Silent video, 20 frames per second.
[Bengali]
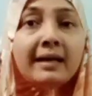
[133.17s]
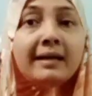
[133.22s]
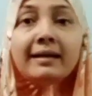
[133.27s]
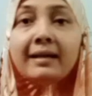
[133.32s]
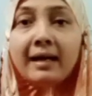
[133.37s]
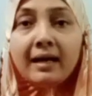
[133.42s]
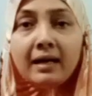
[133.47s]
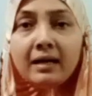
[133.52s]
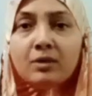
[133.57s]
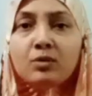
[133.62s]

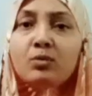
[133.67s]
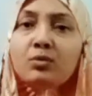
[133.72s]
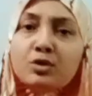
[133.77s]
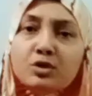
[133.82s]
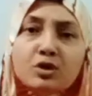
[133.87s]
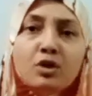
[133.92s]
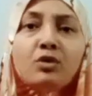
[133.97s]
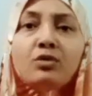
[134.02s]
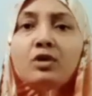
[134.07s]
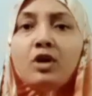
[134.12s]
না কোনো
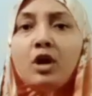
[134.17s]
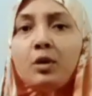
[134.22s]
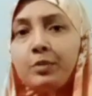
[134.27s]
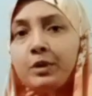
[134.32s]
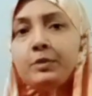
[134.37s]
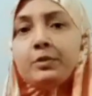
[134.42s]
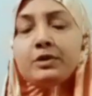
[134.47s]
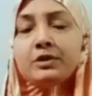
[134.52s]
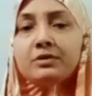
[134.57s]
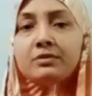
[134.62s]
চলকই
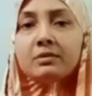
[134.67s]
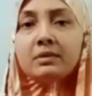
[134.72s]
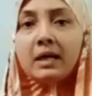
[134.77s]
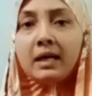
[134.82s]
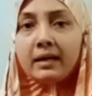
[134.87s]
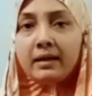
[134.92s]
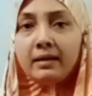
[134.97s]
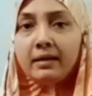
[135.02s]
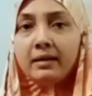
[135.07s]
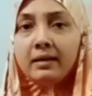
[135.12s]
অপরিবর্তিত
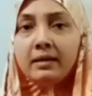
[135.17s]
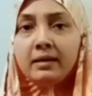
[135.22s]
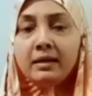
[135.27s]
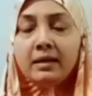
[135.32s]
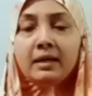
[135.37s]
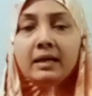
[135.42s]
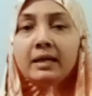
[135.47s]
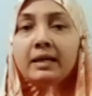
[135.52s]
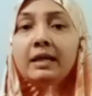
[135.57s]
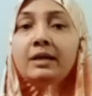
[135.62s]
থাকে না
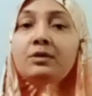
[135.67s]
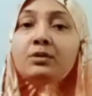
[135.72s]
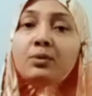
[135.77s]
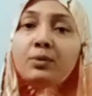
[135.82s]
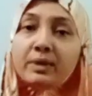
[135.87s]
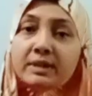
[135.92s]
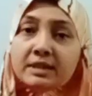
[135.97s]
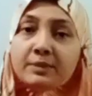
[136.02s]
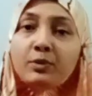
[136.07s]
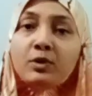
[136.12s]
কিন্তু
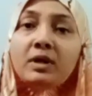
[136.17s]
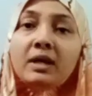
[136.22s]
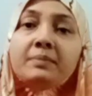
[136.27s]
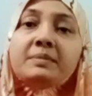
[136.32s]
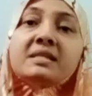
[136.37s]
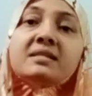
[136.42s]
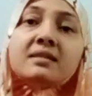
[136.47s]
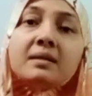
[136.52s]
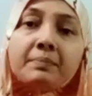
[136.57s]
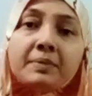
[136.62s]
ওই যে বললাম
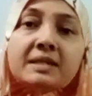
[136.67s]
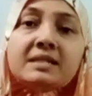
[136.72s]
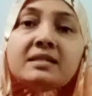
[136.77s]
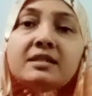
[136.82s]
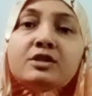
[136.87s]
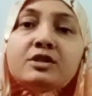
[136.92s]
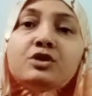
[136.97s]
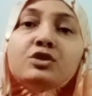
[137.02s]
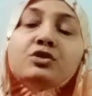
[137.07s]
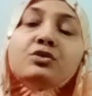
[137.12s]
যে
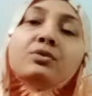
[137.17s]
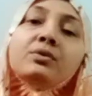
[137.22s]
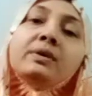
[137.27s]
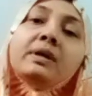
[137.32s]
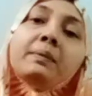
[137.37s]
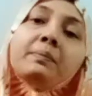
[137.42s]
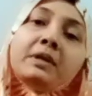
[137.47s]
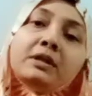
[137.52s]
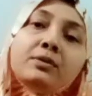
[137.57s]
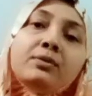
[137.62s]
সিম্পলিসিটির জন্যই
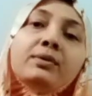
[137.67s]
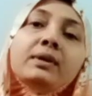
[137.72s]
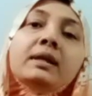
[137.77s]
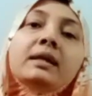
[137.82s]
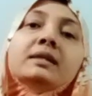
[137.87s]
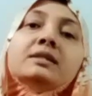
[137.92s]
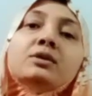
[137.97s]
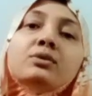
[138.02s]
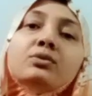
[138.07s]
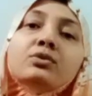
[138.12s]
আমরা ধরে
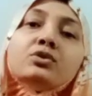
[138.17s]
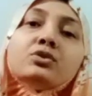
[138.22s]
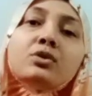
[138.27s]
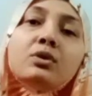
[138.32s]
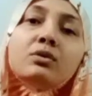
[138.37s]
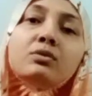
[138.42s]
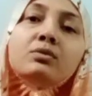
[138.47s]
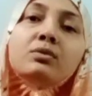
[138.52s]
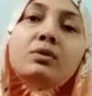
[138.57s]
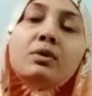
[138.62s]
নিই যে অন্য
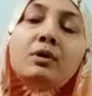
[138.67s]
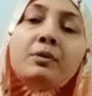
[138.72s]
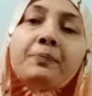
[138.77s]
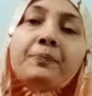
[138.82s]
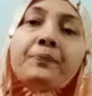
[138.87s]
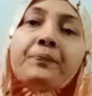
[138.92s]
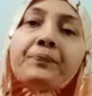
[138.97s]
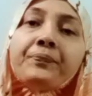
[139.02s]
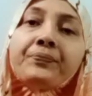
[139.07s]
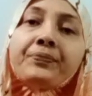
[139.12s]
চলকগুলো
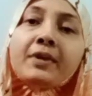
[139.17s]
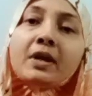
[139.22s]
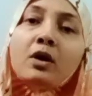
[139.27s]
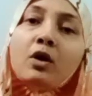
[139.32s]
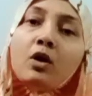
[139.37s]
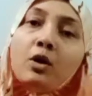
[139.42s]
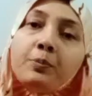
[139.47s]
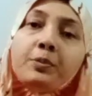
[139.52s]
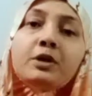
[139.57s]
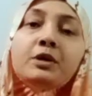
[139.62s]

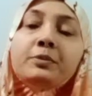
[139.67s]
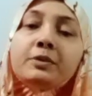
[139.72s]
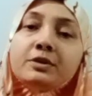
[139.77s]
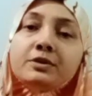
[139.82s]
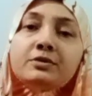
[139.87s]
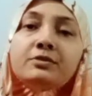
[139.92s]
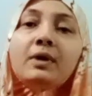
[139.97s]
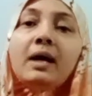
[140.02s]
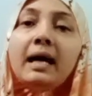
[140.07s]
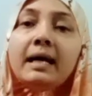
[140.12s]

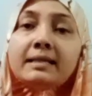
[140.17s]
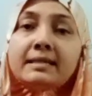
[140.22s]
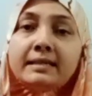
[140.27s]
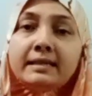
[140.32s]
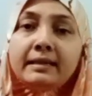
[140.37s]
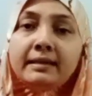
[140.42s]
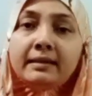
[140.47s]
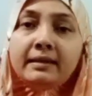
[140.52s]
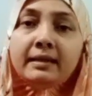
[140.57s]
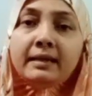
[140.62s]
অপরিবর্তিত আছে
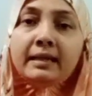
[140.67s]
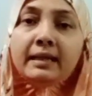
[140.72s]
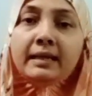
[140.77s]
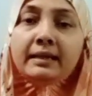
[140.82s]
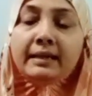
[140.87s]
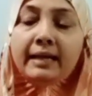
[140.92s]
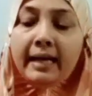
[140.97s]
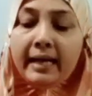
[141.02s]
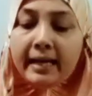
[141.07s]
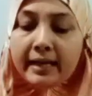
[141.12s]

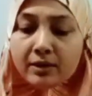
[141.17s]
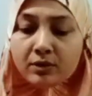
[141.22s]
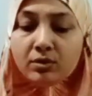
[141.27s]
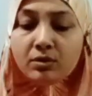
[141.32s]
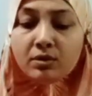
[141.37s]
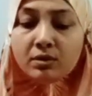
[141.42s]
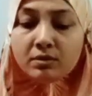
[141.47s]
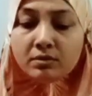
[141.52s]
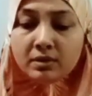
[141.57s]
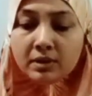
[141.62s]

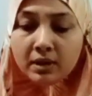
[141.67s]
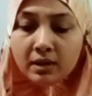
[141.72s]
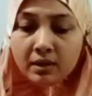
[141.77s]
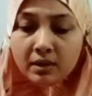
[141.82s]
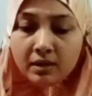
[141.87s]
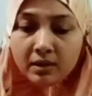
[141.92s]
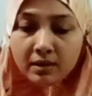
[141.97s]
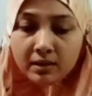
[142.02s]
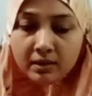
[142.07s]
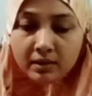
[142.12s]
এখন
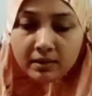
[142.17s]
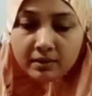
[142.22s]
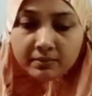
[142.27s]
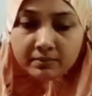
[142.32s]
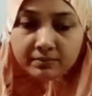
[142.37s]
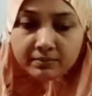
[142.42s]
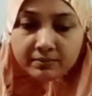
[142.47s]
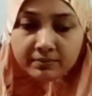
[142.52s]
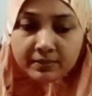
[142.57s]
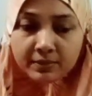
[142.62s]

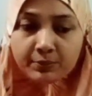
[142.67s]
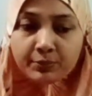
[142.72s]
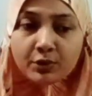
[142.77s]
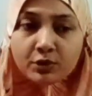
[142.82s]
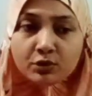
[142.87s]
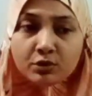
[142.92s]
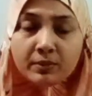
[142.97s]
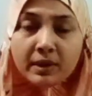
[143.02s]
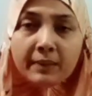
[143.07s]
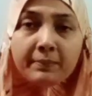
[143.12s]

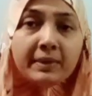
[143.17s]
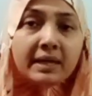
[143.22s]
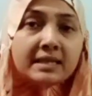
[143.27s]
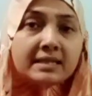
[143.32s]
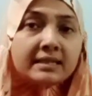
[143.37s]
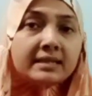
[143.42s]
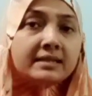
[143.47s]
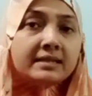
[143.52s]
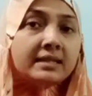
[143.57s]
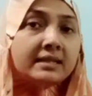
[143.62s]
প্রথম আমরা
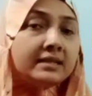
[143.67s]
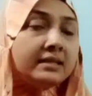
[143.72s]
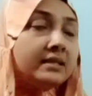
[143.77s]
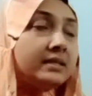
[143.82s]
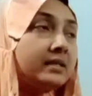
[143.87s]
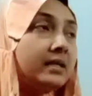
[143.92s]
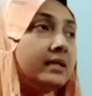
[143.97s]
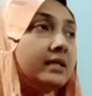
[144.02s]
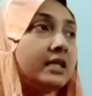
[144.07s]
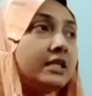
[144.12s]
আজকে যে
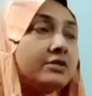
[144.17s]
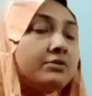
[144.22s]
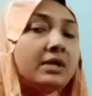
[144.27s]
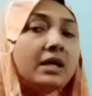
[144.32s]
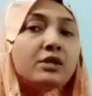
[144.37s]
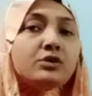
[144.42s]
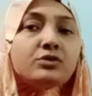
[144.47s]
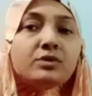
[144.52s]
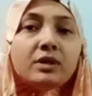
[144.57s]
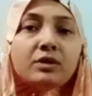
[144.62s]
জিনিসটা নিয়ে আসলে
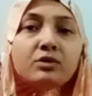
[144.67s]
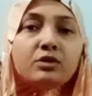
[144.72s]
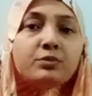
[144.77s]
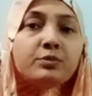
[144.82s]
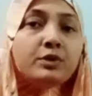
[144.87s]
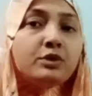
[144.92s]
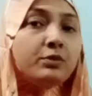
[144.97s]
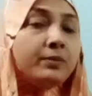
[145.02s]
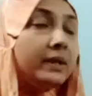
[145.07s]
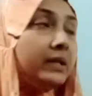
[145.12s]
আলোচনা করব
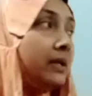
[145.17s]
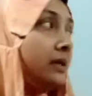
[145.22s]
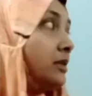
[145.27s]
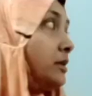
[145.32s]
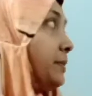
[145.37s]
তোমরা দেখতে